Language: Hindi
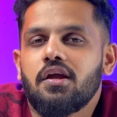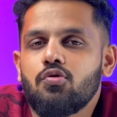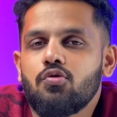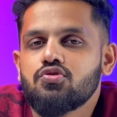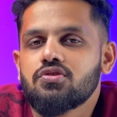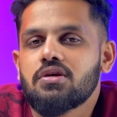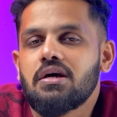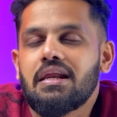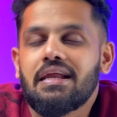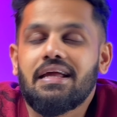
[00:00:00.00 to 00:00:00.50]
यूज़
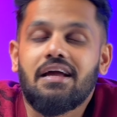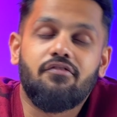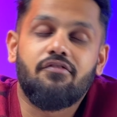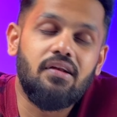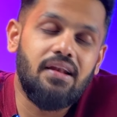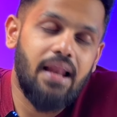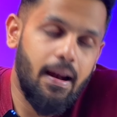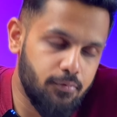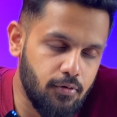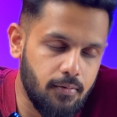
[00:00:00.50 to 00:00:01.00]
कर रहे हैं या फिर
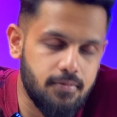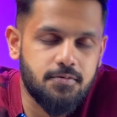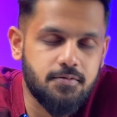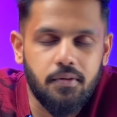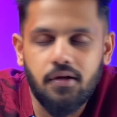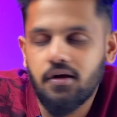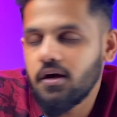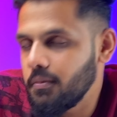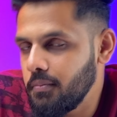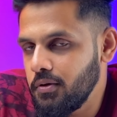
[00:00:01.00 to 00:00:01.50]
लैपटॉप
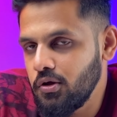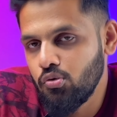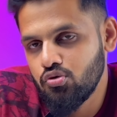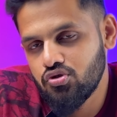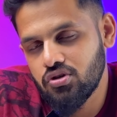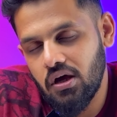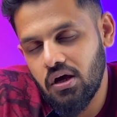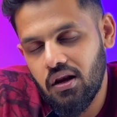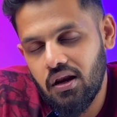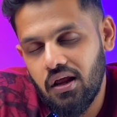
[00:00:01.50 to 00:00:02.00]
स्पीकर भी यूज़
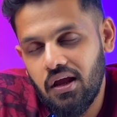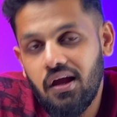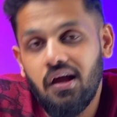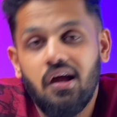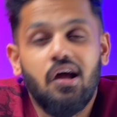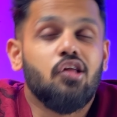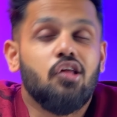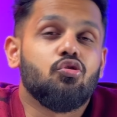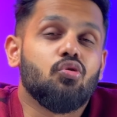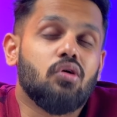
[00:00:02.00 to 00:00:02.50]
कर रहे हैं
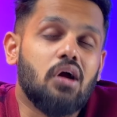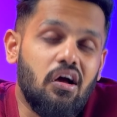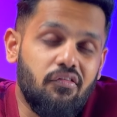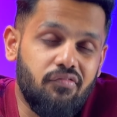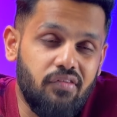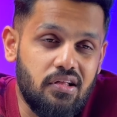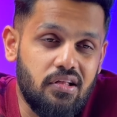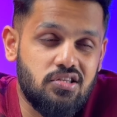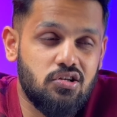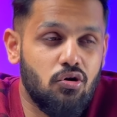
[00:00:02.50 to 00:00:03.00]
तो
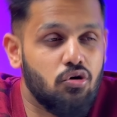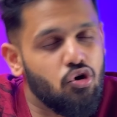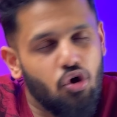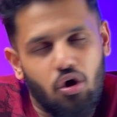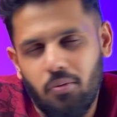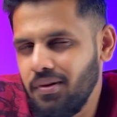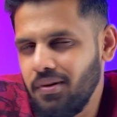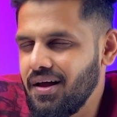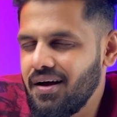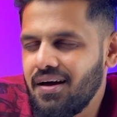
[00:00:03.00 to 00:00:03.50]
काफ़ी अच्छा और
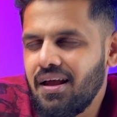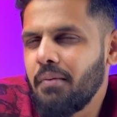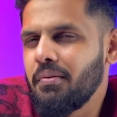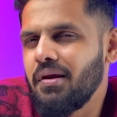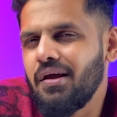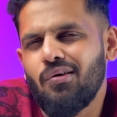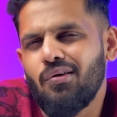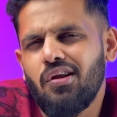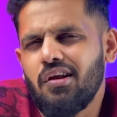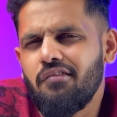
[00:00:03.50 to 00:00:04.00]
नॉर्मल अगर आप
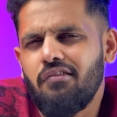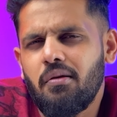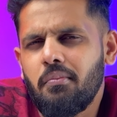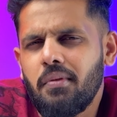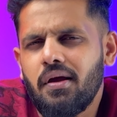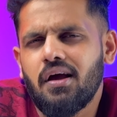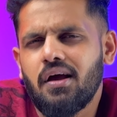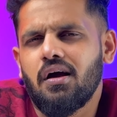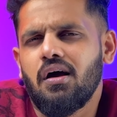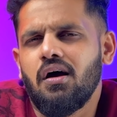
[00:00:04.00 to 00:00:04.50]
रेगुलर वे
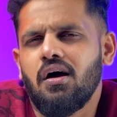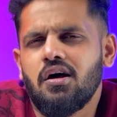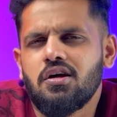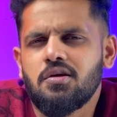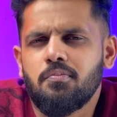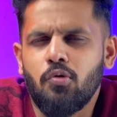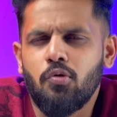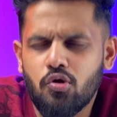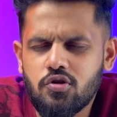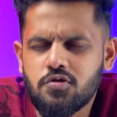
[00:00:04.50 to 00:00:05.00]
में
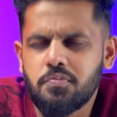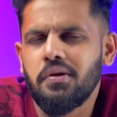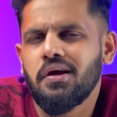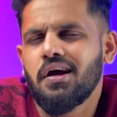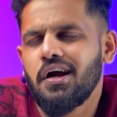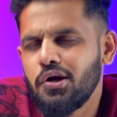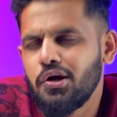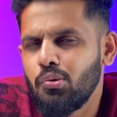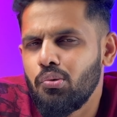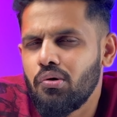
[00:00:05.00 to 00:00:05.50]
ब्लूटूथ
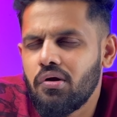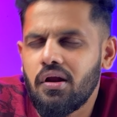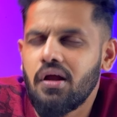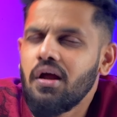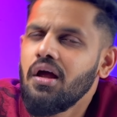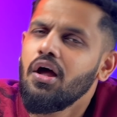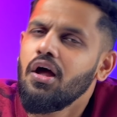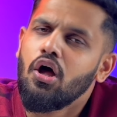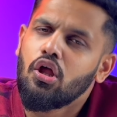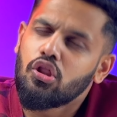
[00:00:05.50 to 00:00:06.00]
स्पीकर ढूंढ रहे हैं
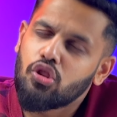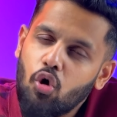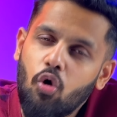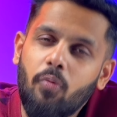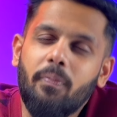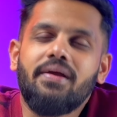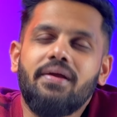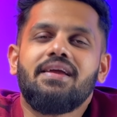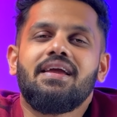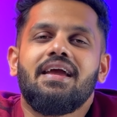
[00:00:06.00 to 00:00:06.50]
तो
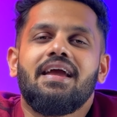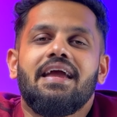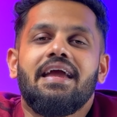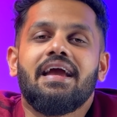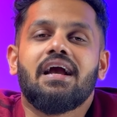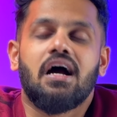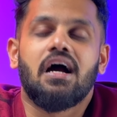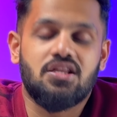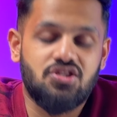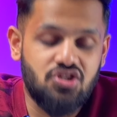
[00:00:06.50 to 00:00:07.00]
भी ये
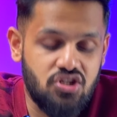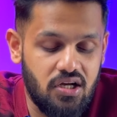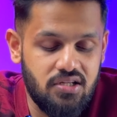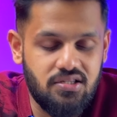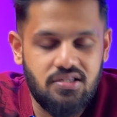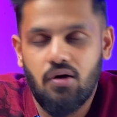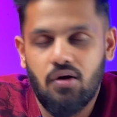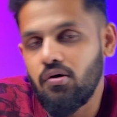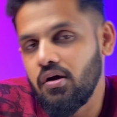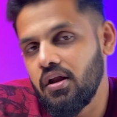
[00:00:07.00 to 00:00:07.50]
एक अच्छा
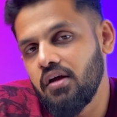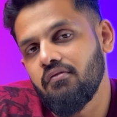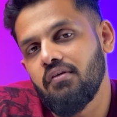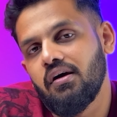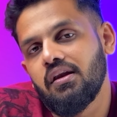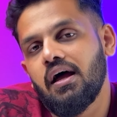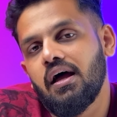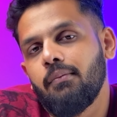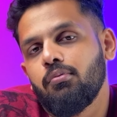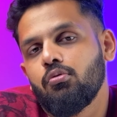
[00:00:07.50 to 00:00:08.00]
साउंडिंग
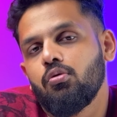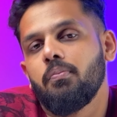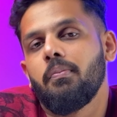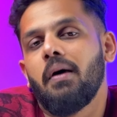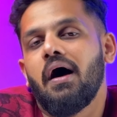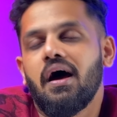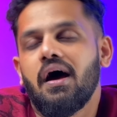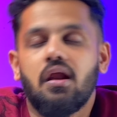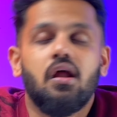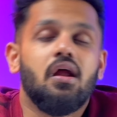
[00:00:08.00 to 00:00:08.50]
वाला आपको
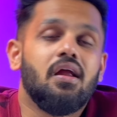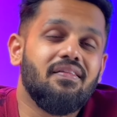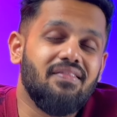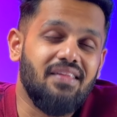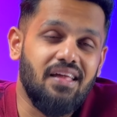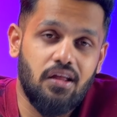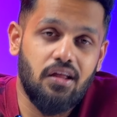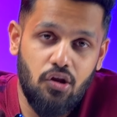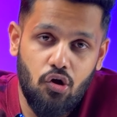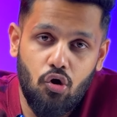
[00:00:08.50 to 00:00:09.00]
बार
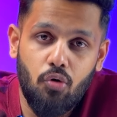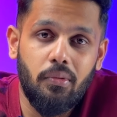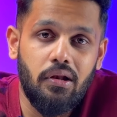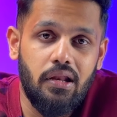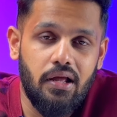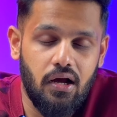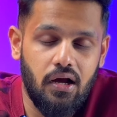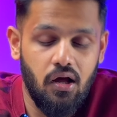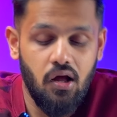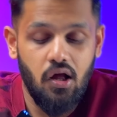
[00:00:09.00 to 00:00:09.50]
देखने को मिलेगा